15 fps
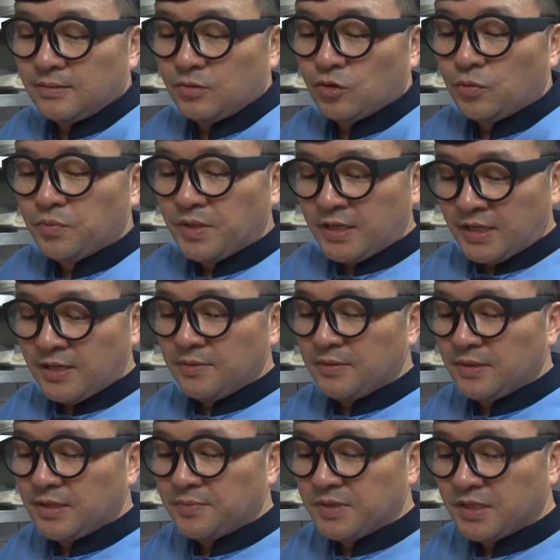좀
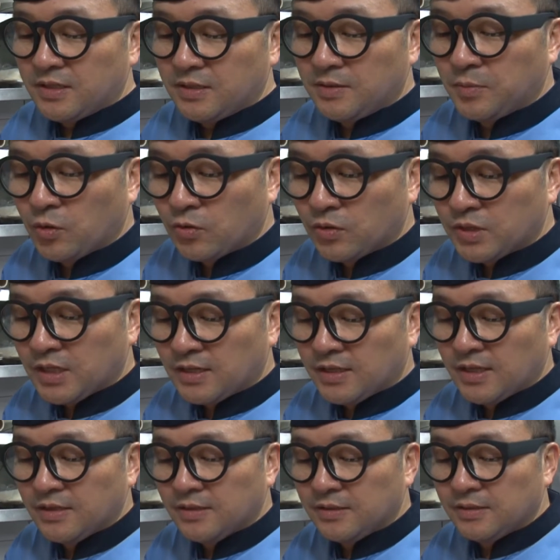익힌 김치를 먹고자 할
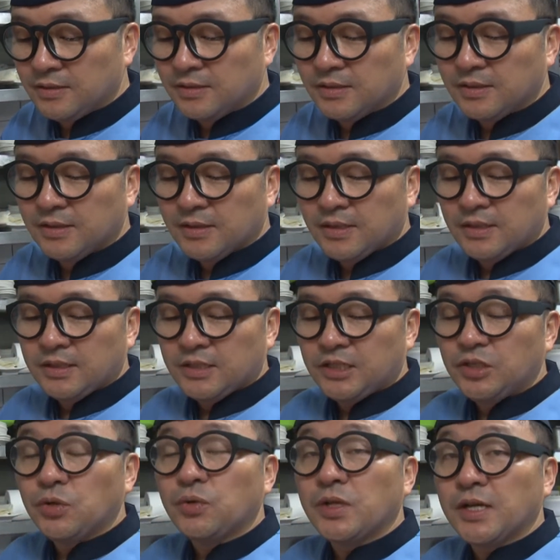때는
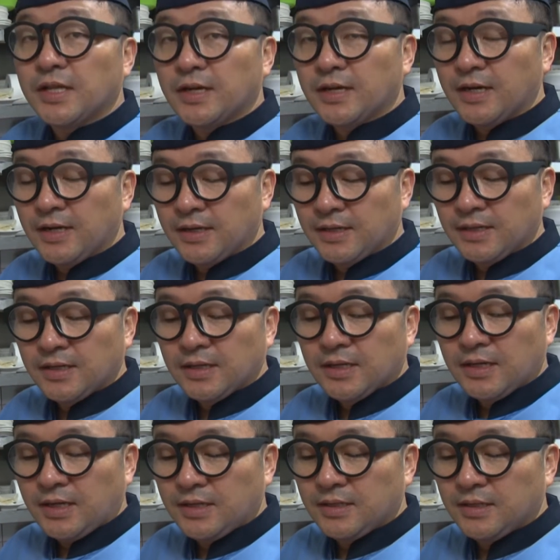실온에다가
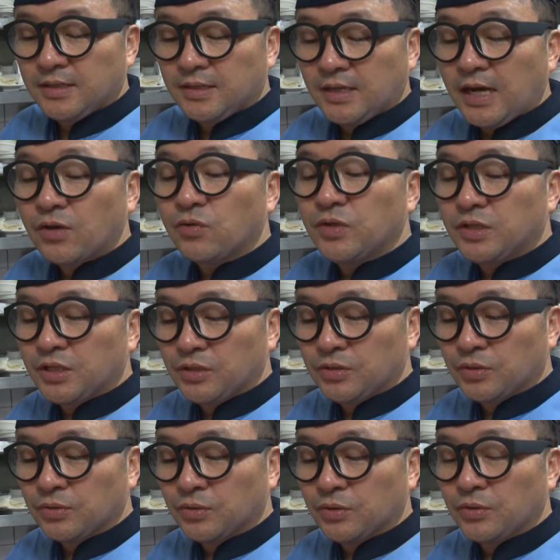한 하루 이틀
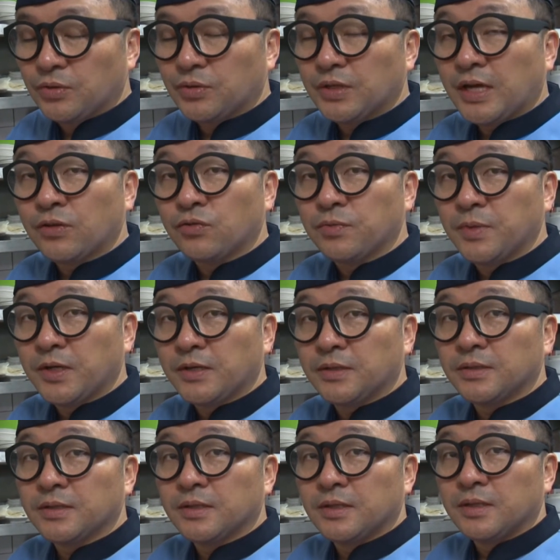정도
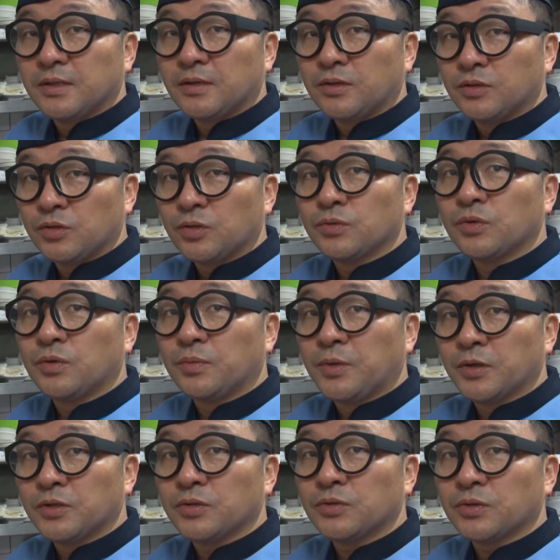놔두면 어느 정도
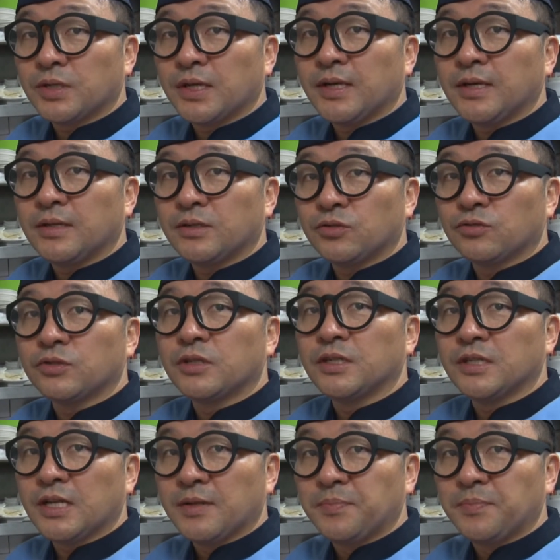먹기 좋게 숙성이